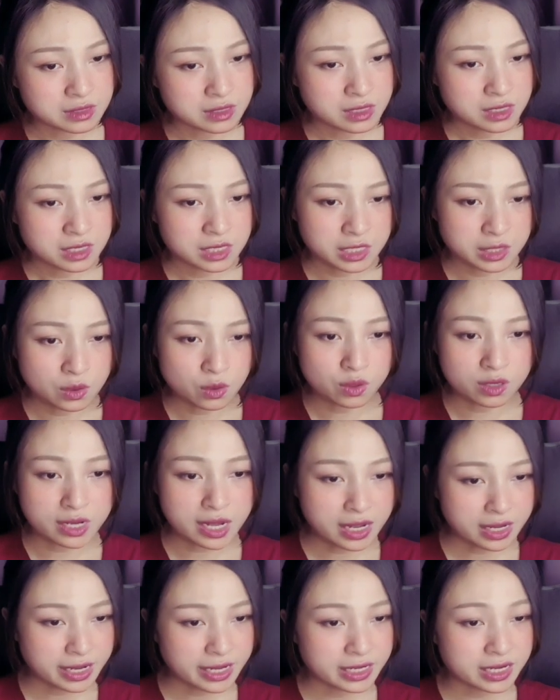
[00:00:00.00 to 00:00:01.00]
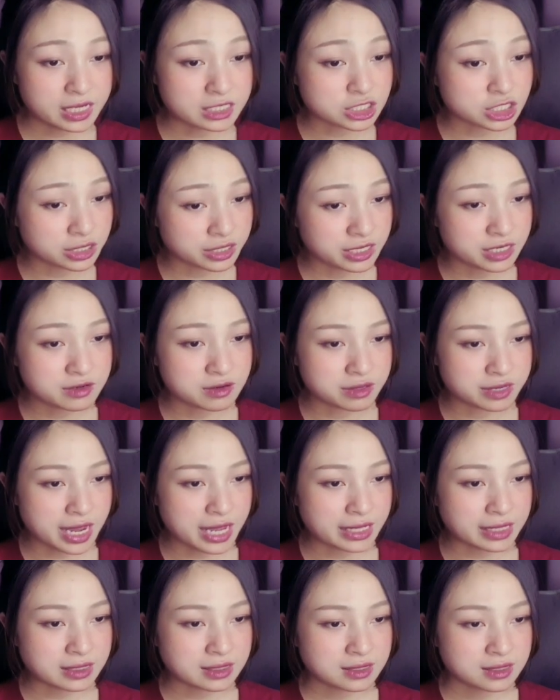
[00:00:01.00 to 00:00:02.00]
linh hồn càng ngày càng trở nên cường
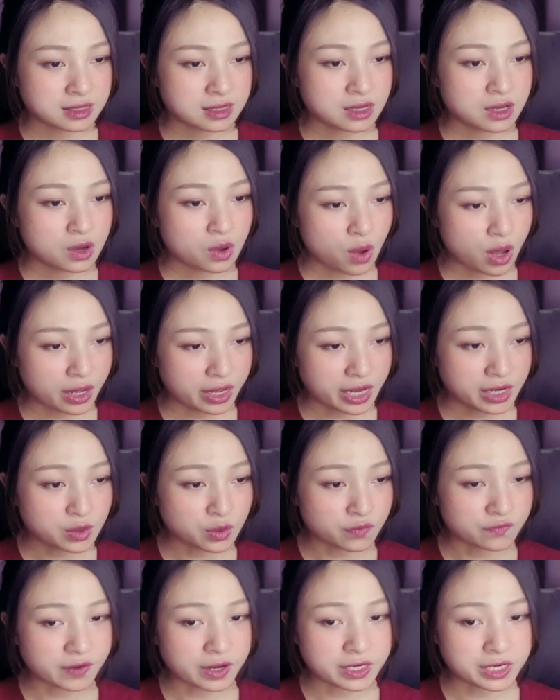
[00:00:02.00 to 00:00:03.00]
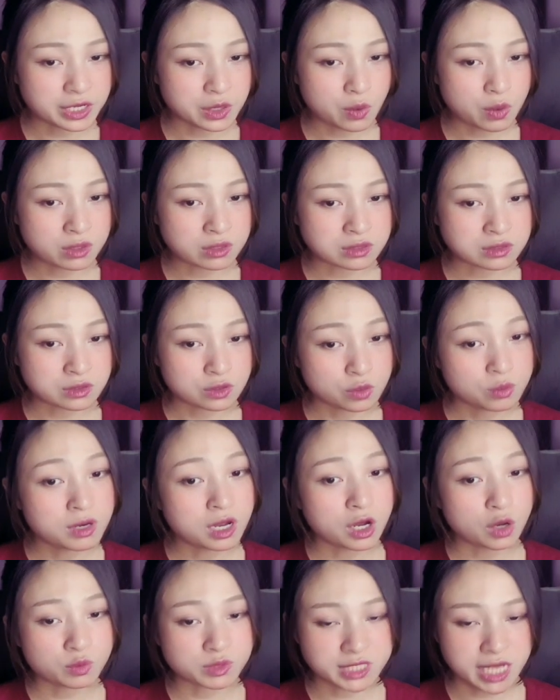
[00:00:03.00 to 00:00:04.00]
đại khoảng cách đột phá đế quân đúng là
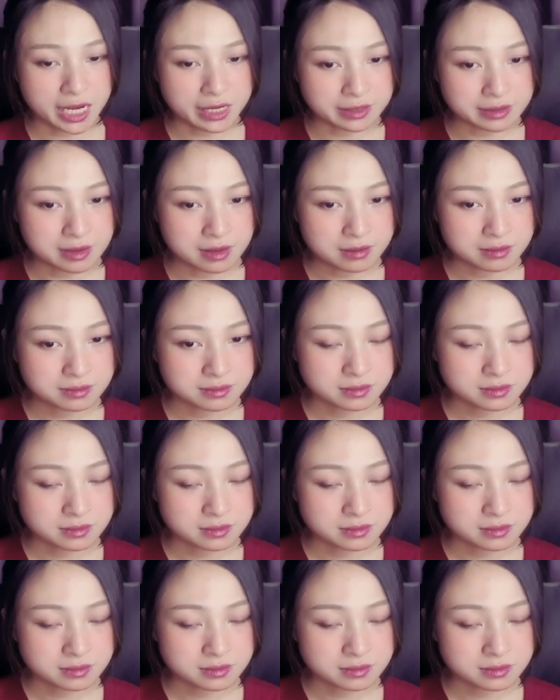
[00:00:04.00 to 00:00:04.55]
không xa nữa